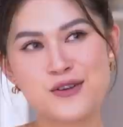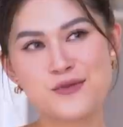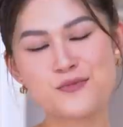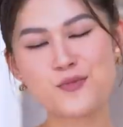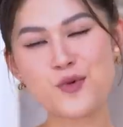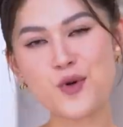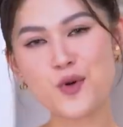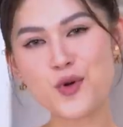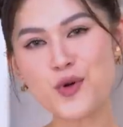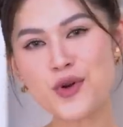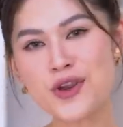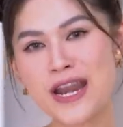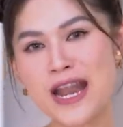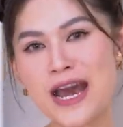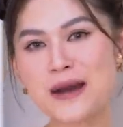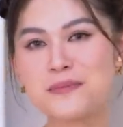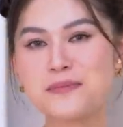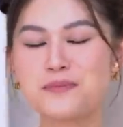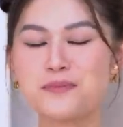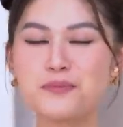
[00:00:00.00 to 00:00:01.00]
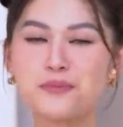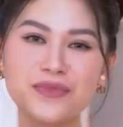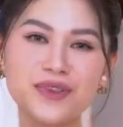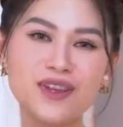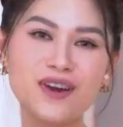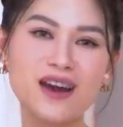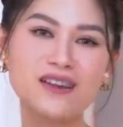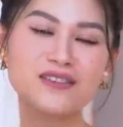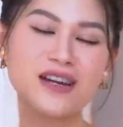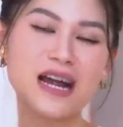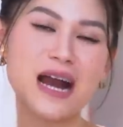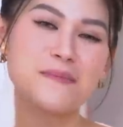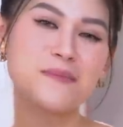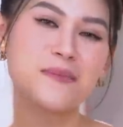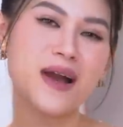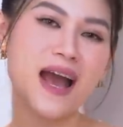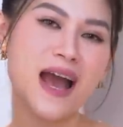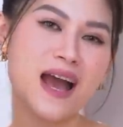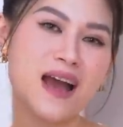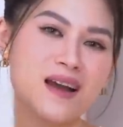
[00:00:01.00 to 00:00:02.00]
mùa cuối năm nó được ấm
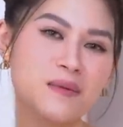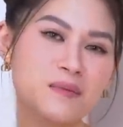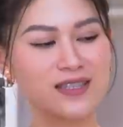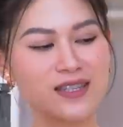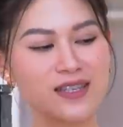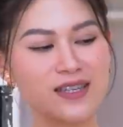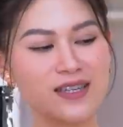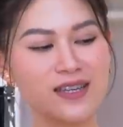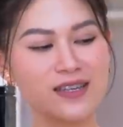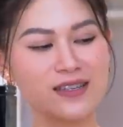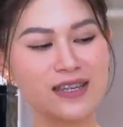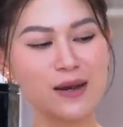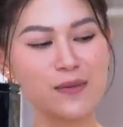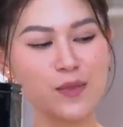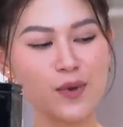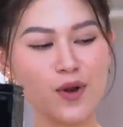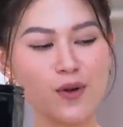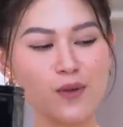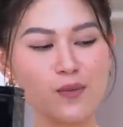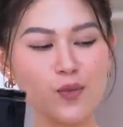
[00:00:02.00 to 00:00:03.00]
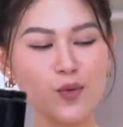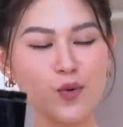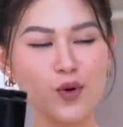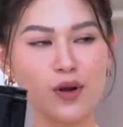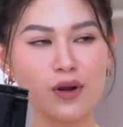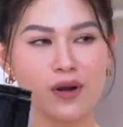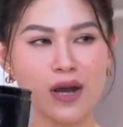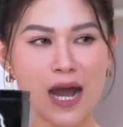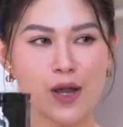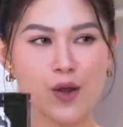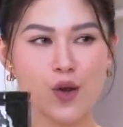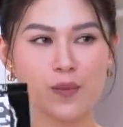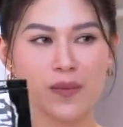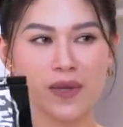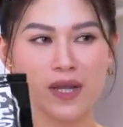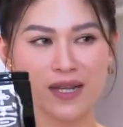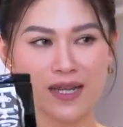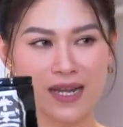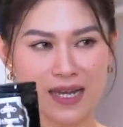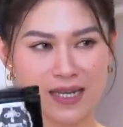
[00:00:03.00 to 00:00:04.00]
áp thì Tâm có mua hai hộp
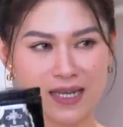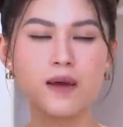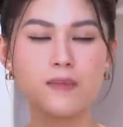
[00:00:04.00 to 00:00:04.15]
nến này.